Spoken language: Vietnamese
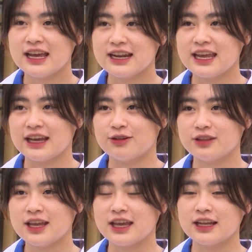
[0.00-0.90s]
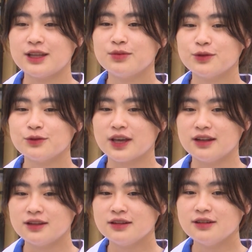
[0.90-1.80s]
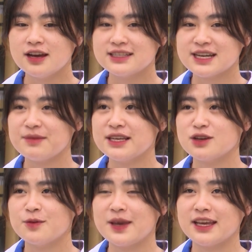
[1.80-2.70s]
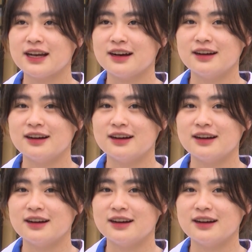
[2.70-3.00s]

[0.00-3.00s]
để có thể tiếp thu kiến thức, trang bị cho mình